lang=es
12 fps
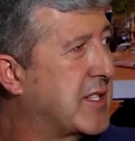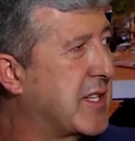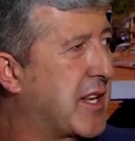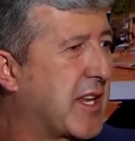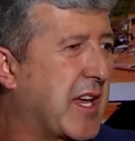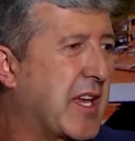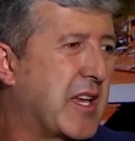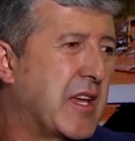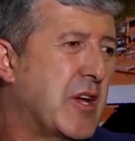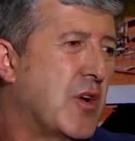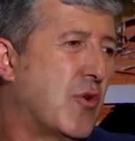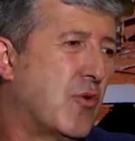cerca de
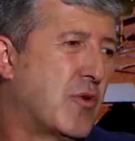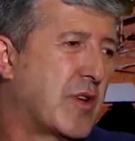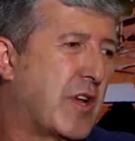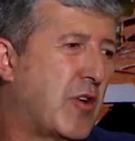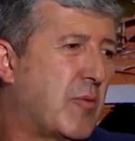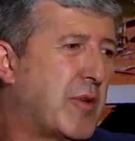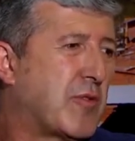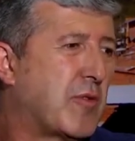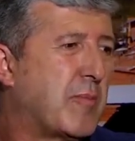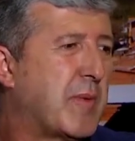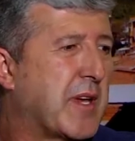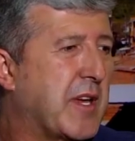un kilómetro
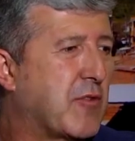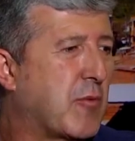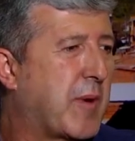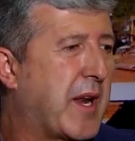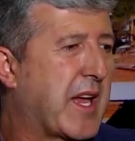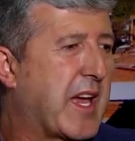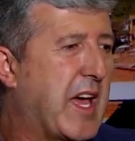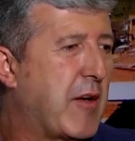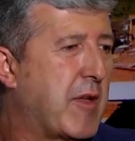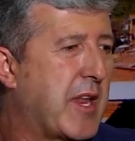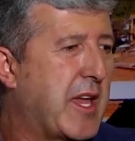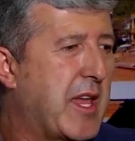y piquito para cada
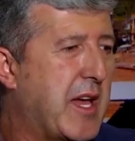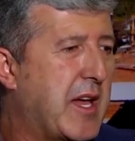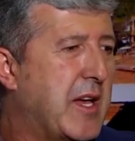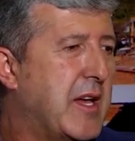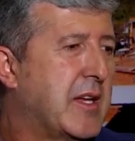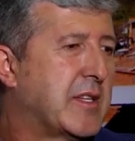vereda.